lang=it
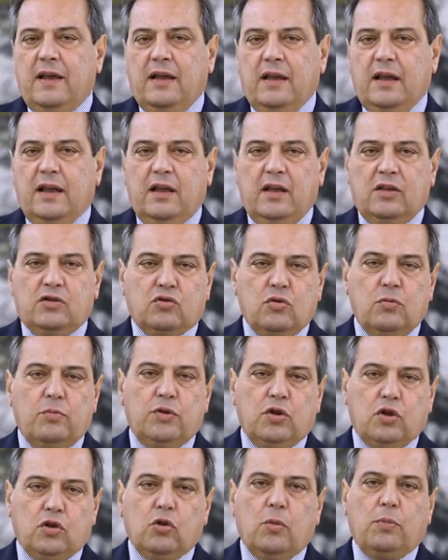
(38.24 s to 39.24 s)
eh,
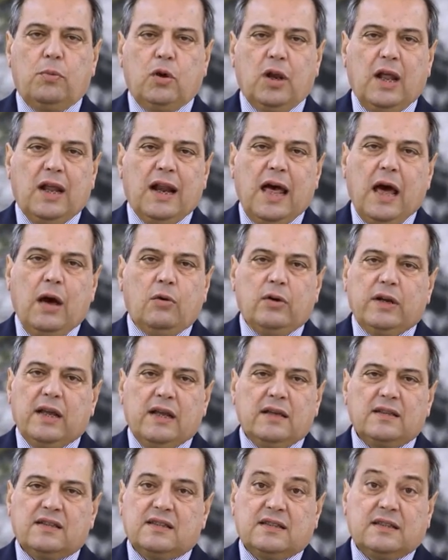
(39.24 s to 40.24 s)
subito dopo la
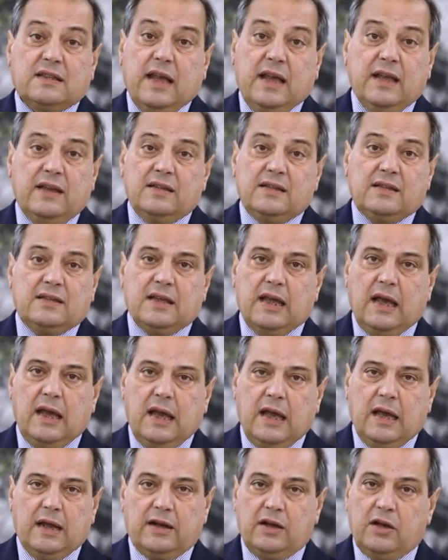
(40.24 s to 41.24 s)
laurea
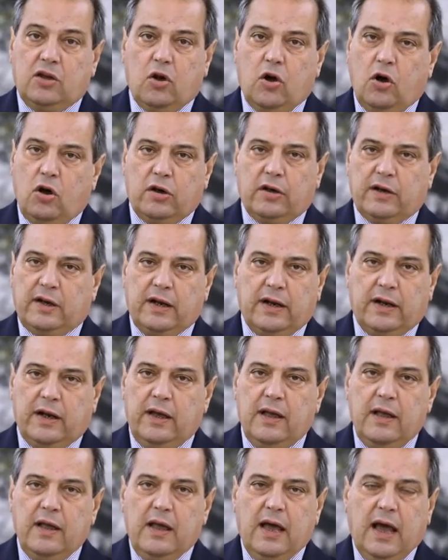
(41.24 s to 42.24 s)
senza
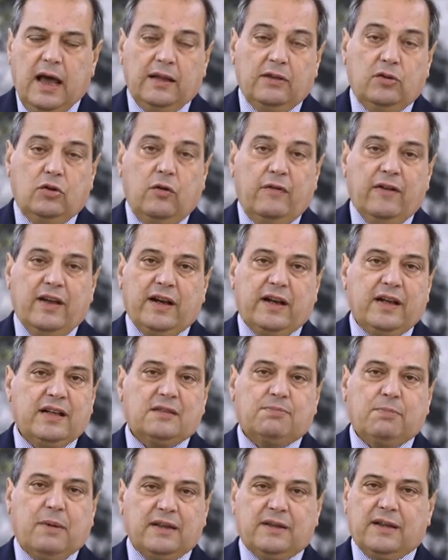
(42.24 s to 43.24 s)
ricorrere a dover
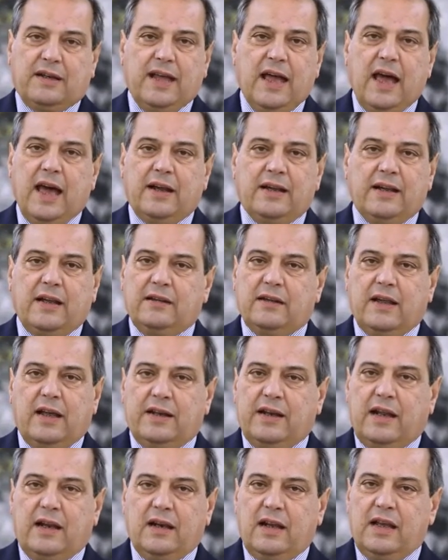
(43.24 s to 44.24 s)
espatriare,
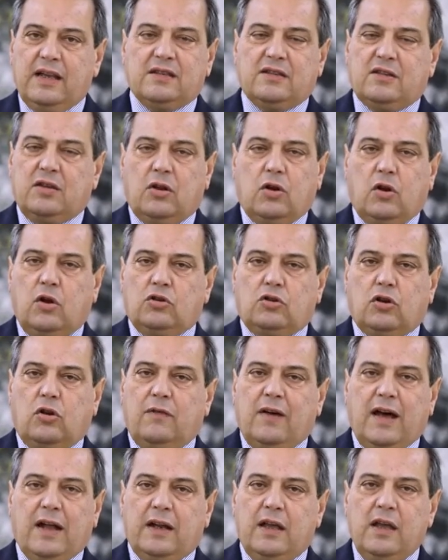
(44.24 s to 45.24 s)
andare all'estero o
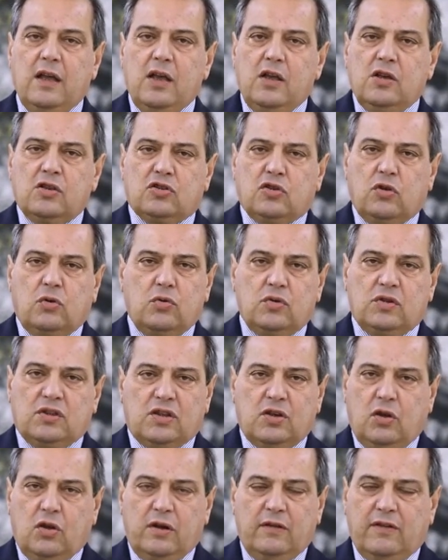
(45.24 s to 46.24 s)
trovare
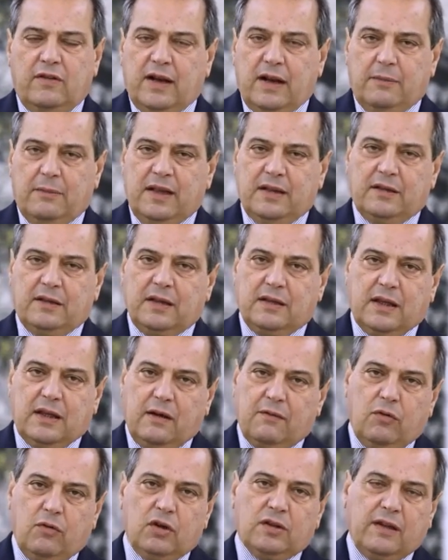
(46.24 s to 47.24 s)
soluzioni veramente
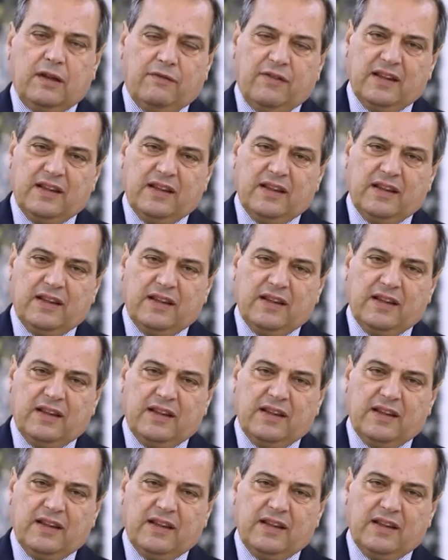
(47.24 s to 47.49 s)
talvolta